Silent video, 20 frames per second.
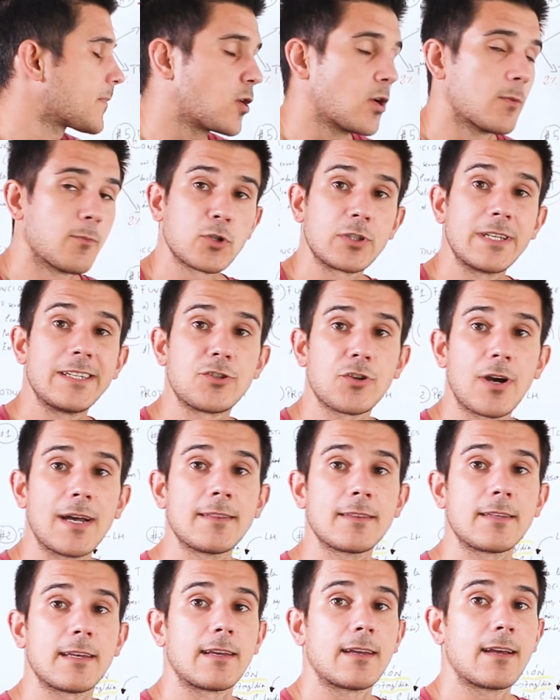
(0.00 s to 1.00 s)
lo hemos dicho
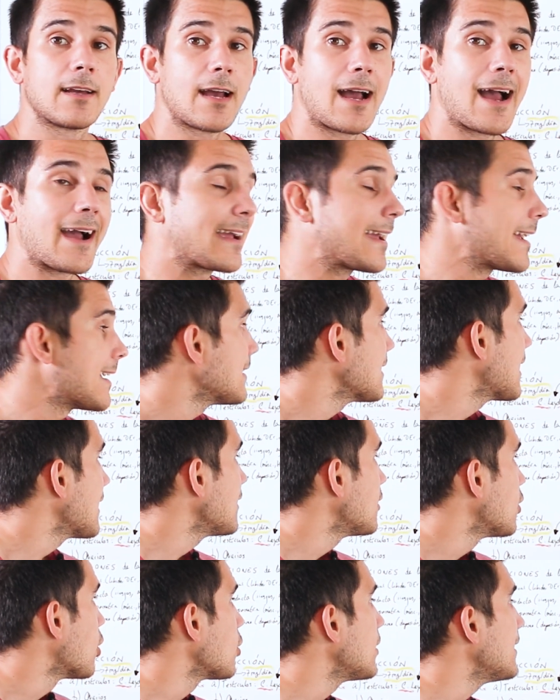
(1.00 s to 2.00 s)
antes, aquella
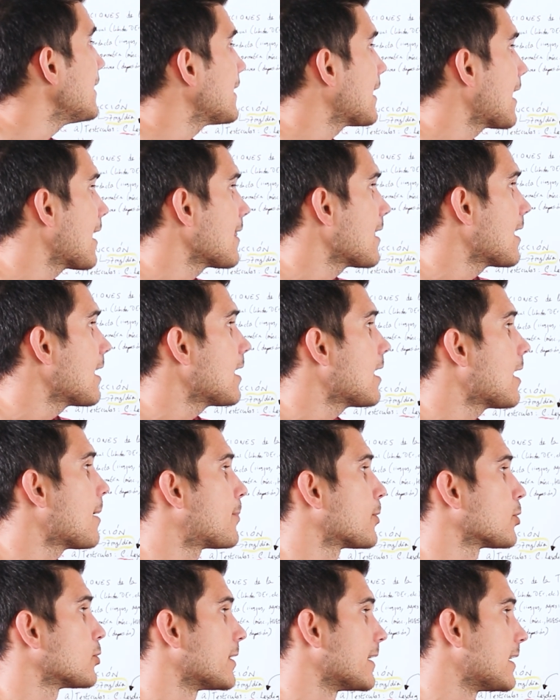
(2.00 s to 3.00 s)
no ligada
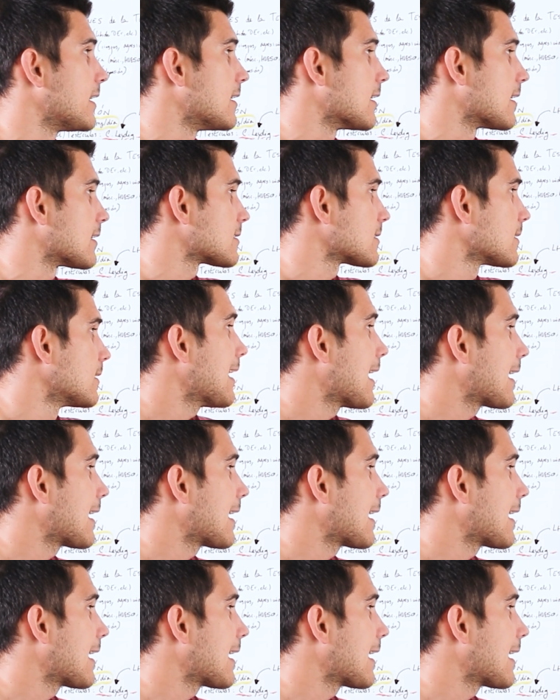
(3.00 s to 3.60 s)
a proteínas,